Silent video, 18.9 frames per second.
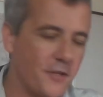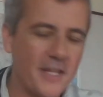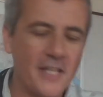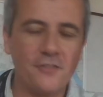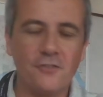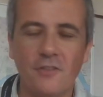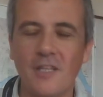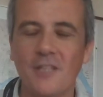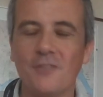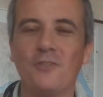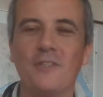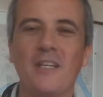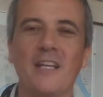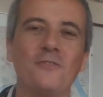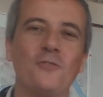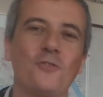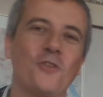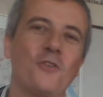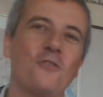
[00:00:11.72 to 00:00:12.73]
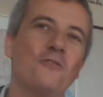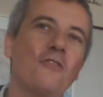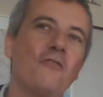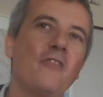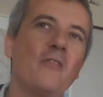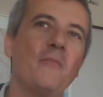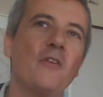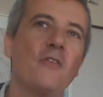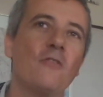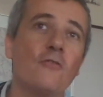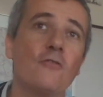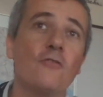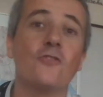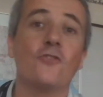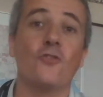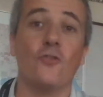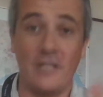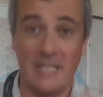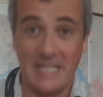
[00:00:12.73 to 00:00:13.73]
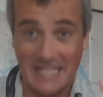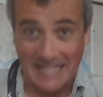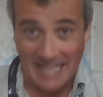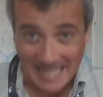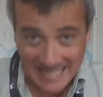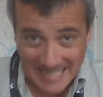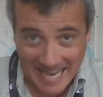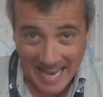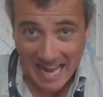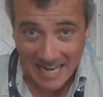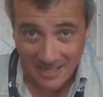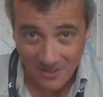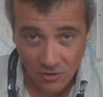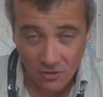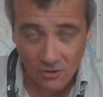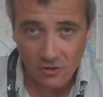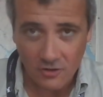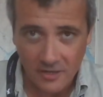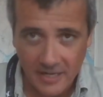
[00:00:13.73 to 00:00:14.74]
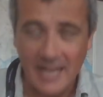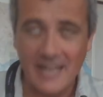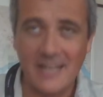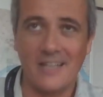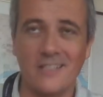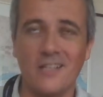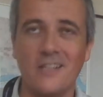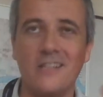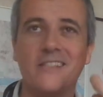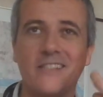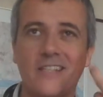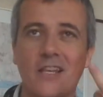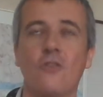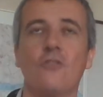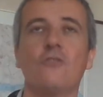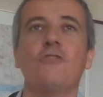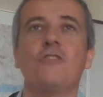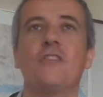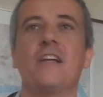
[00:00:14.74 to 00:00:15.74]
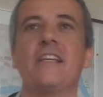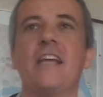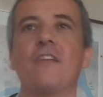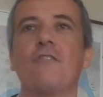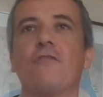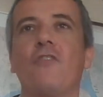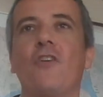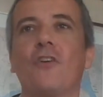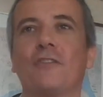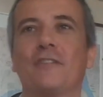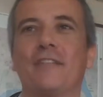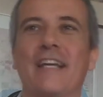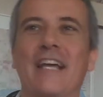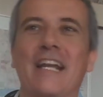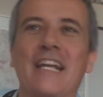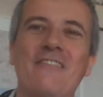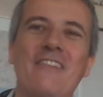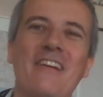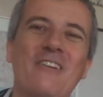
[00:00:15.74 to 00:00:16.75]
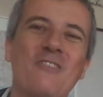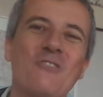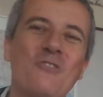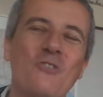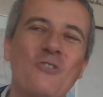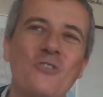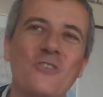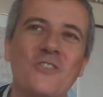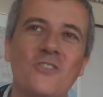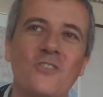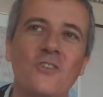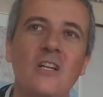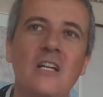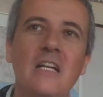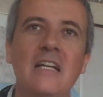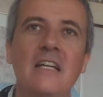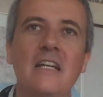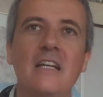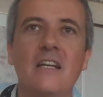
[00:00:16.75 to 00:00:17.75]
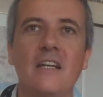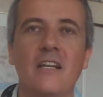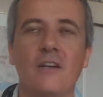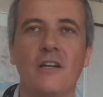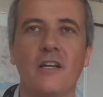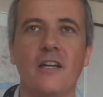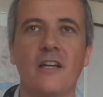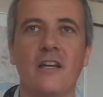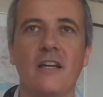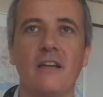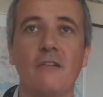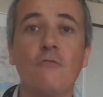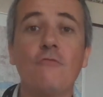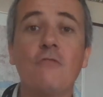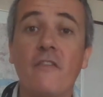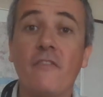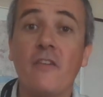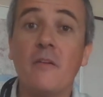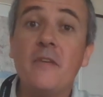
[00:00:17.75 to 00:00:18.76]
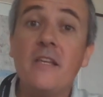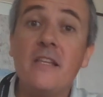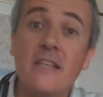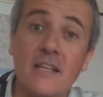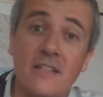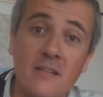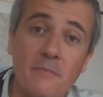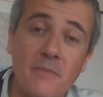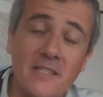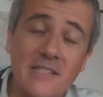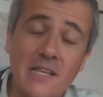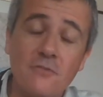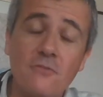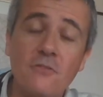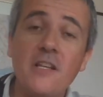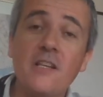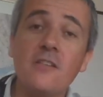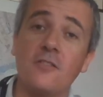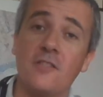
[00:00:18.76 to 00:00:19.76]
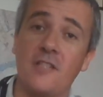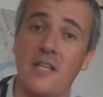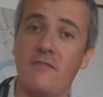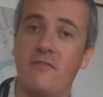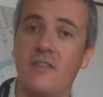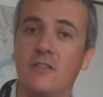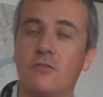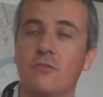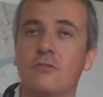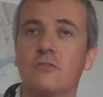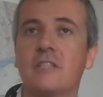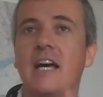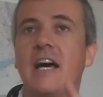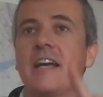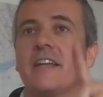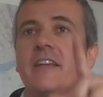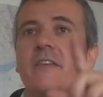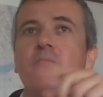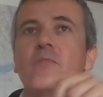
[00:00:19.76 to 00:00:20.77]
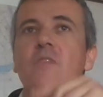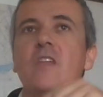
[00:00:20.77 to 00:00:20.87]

tanto tanto tanto, secondo film in concorso italiano, ok, la, il secondo italiano forte che arriva in concorso. Eh, una famiglia, Sebastiano Riso, si era fatto notare